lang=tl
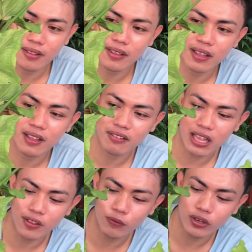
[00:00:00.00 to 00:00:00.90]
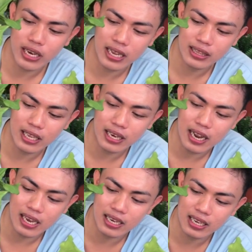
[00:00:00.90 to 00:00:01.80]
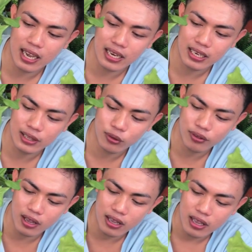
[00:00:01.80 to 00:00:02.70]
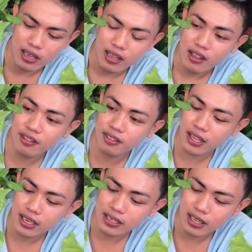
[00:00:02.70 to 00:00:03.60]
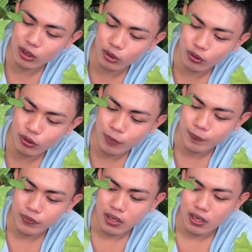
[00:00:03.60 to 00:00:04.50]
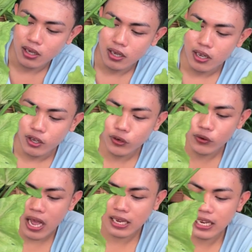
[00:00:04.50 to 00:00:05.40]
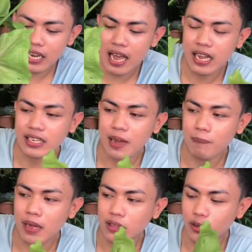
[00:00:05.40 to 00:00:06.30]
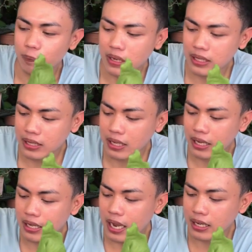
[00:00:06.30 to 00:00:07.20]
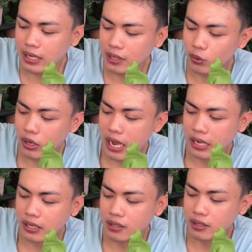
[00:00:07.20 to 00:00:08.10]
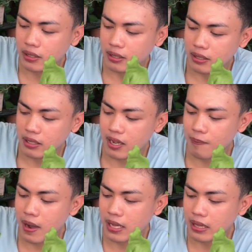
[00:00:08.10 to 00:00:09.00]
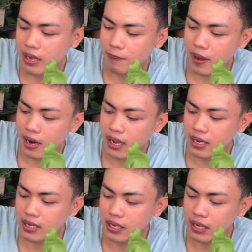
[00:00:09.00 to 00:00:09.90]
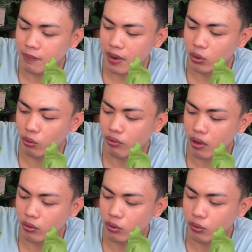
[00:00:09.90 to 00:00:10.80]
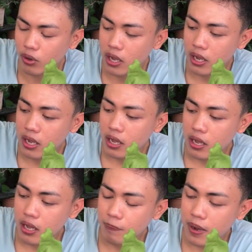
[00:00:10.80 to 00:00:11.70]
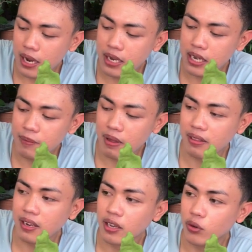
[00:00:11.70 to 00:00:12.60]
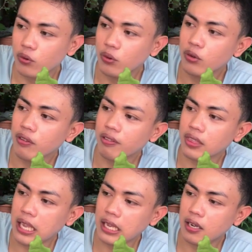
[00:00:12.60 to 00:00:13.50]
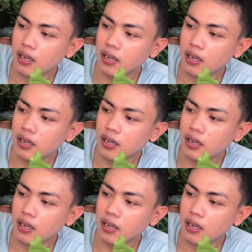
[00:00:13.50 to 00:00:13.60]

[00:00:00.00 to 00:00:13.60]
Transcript: kasi successful natin na ilagay dito sa stick na to yung akin lang, dapat yung pagdidilig ay dito lang na banda para hindi malusaw yung para hindi masira yung stick